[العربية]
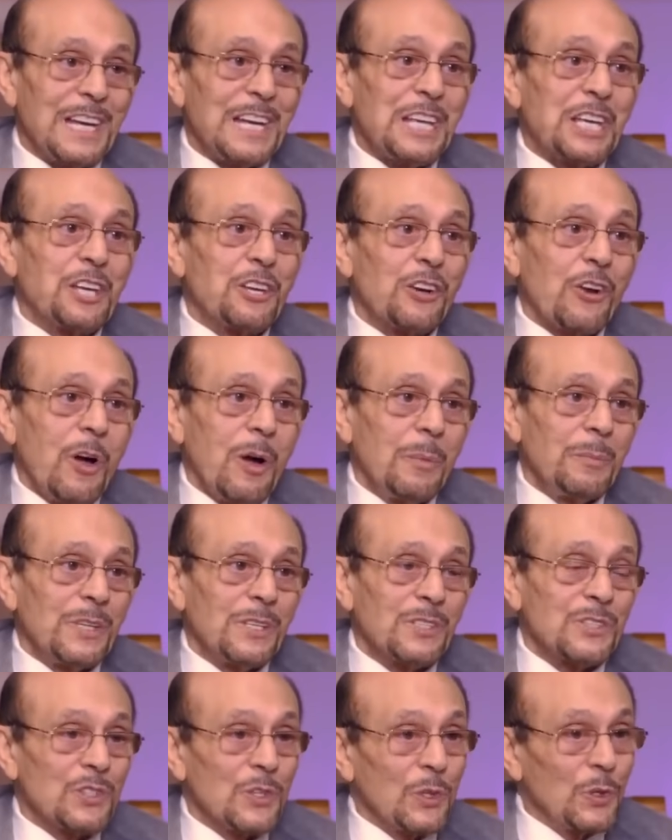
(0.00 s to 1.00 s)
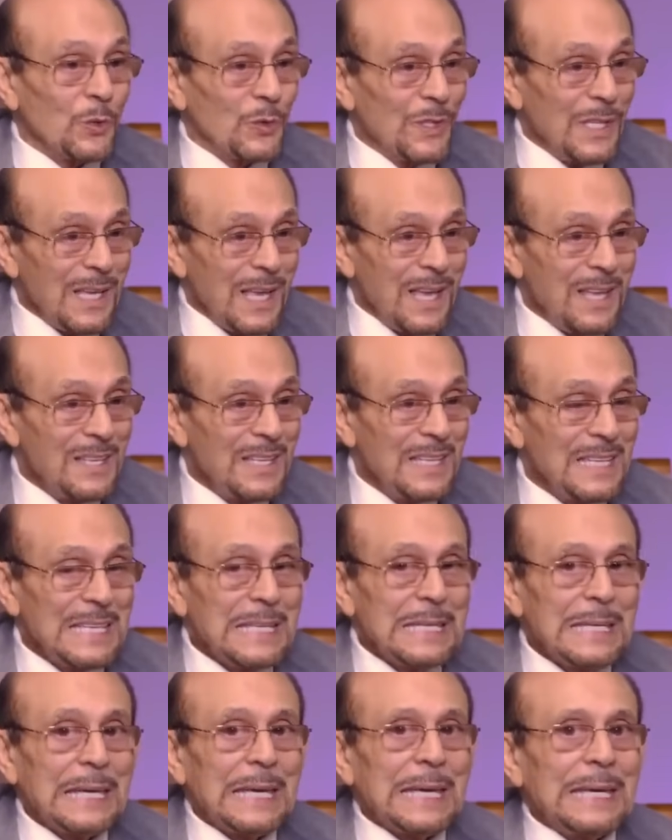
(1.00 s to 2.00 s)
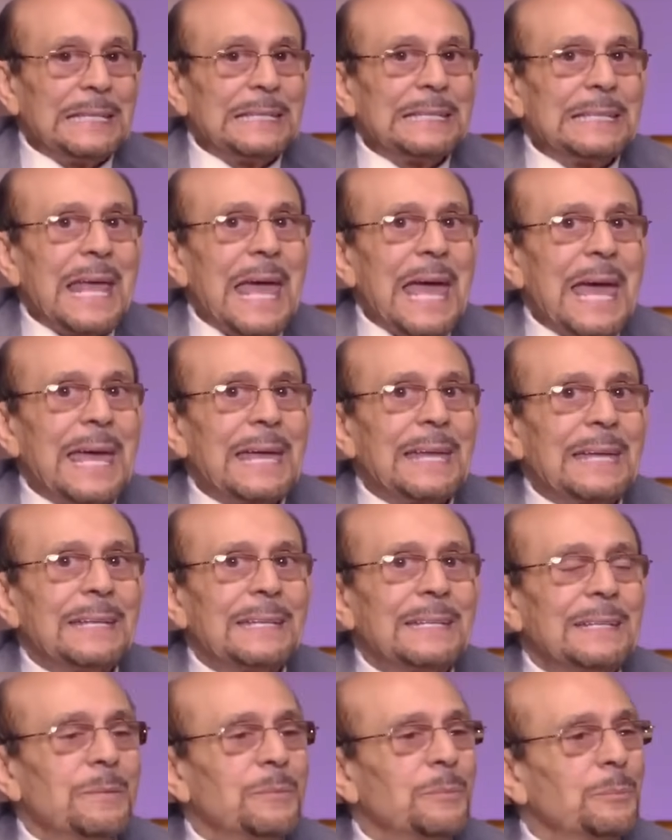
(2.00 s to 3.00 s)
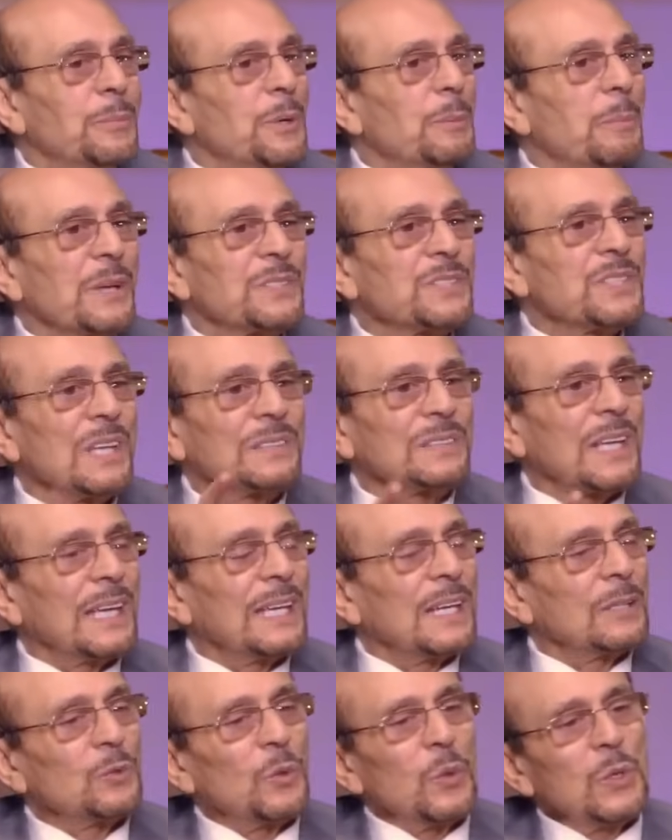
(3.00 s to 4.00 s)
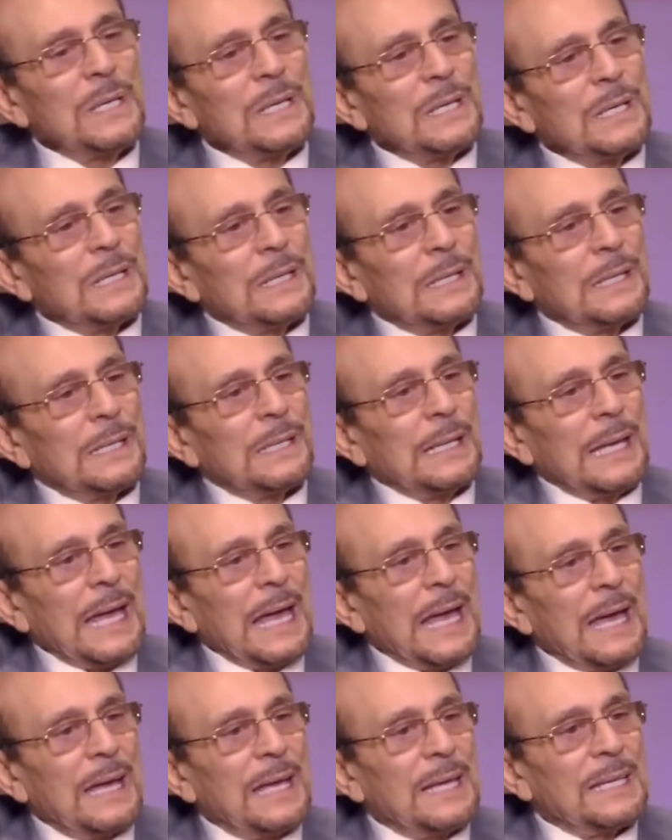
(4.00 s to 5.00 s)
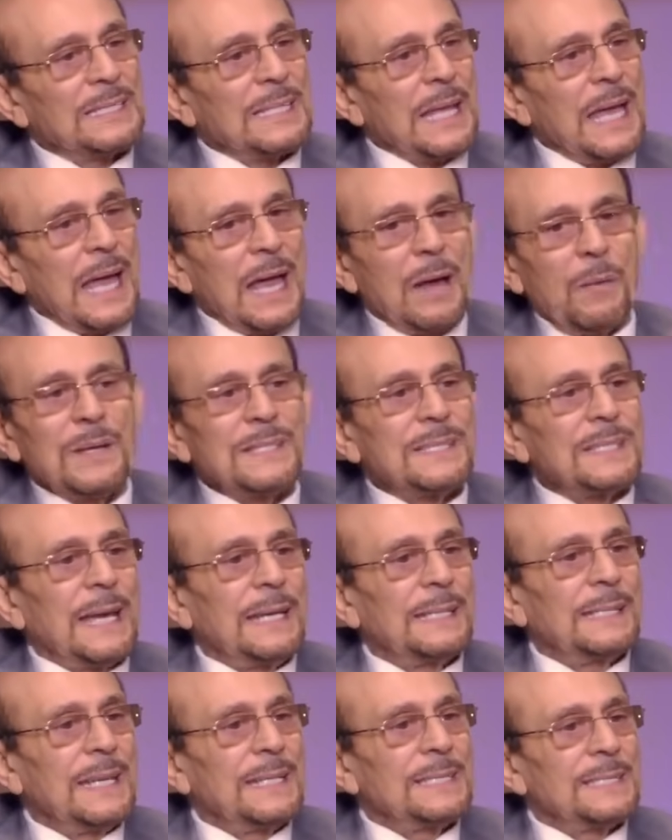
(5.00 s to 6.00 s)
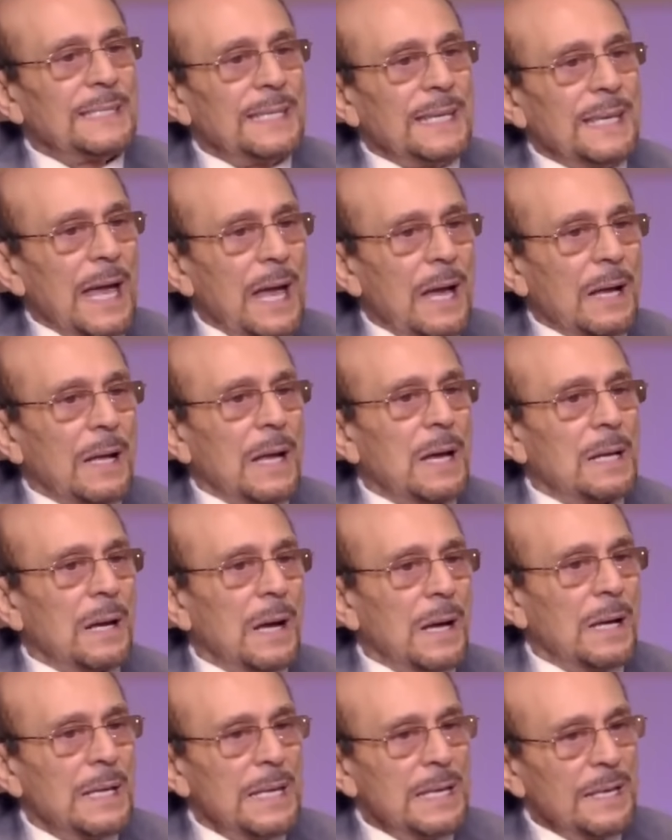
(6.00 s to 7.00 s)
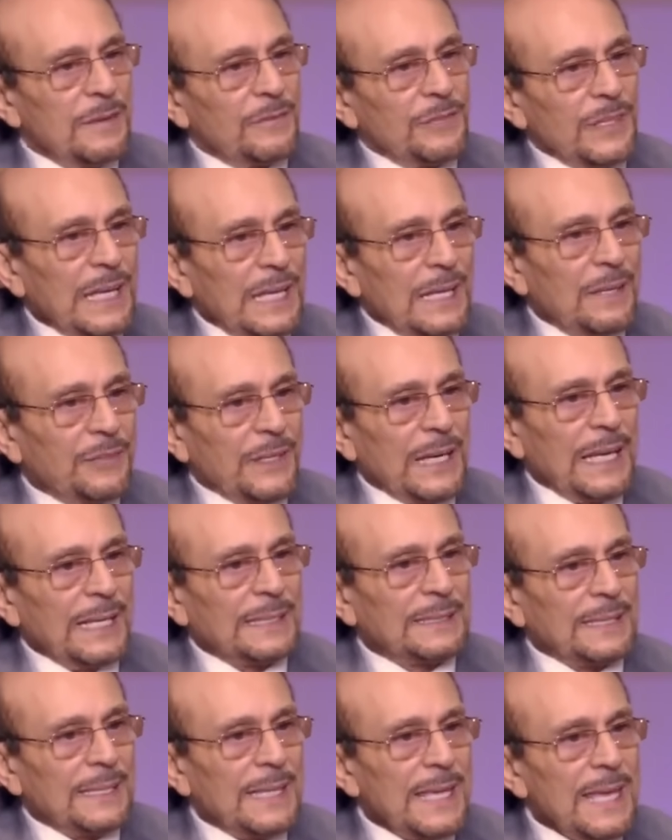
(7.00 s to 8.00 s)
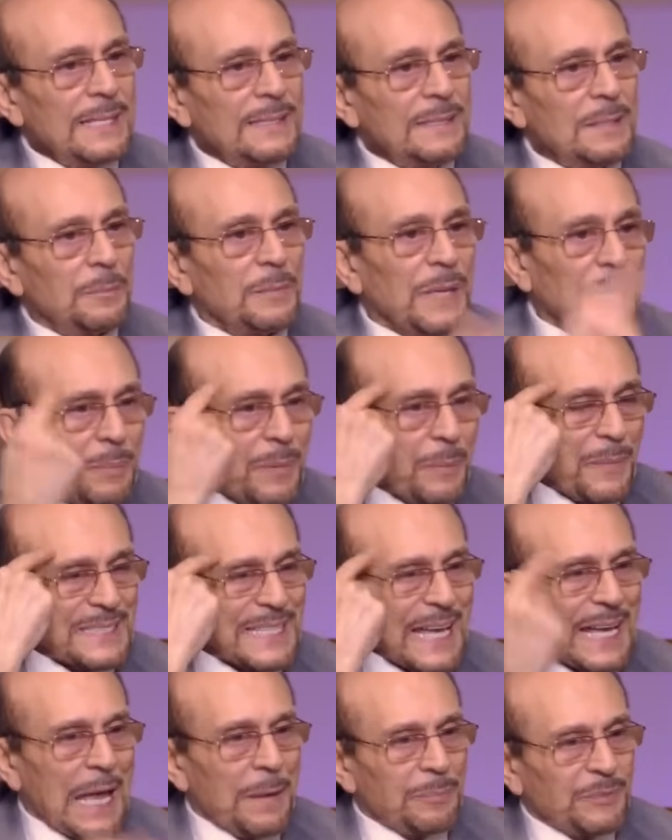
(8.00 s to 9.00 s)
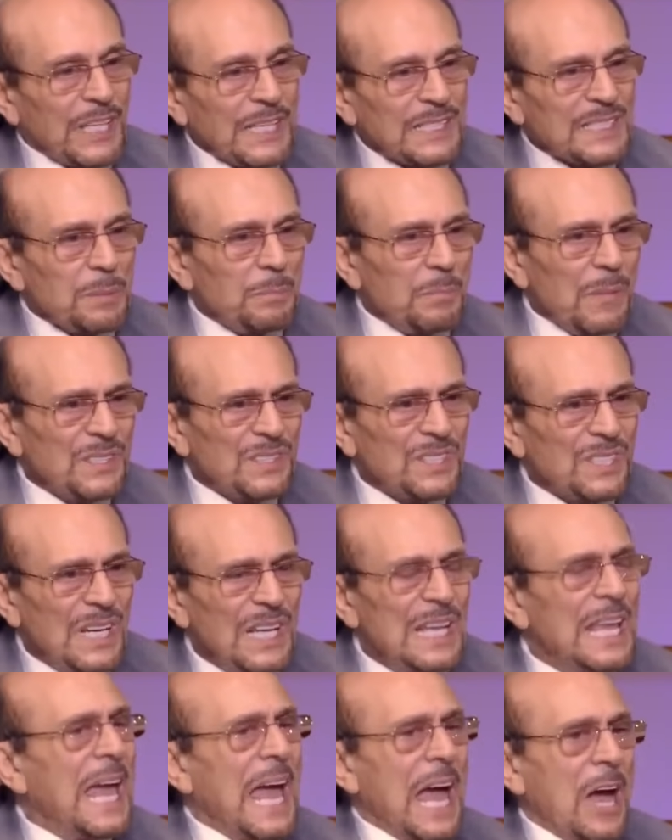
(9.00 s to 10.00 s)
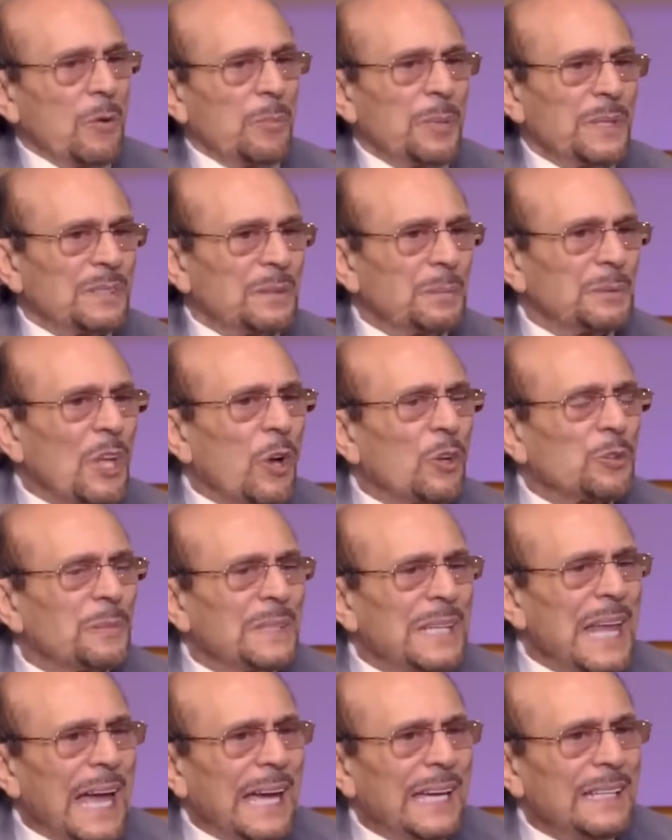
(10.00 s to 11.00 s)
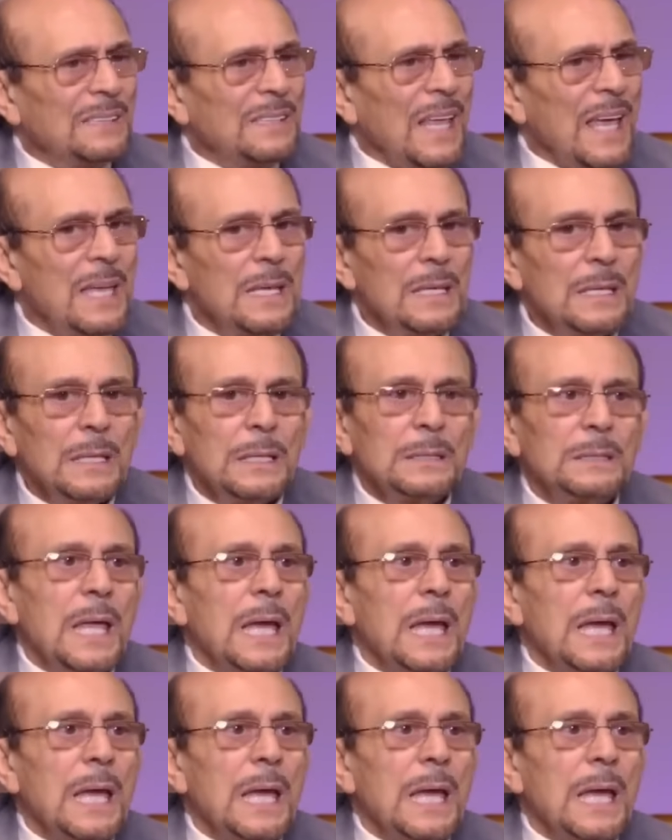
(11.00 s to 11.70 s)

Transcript: الاجرامي الصهيونيه انها ببساطه كده تقول هوزع الناس دي هجرها في الحته ديت بمزاجها بتقسم مصر او بتاخد منها حته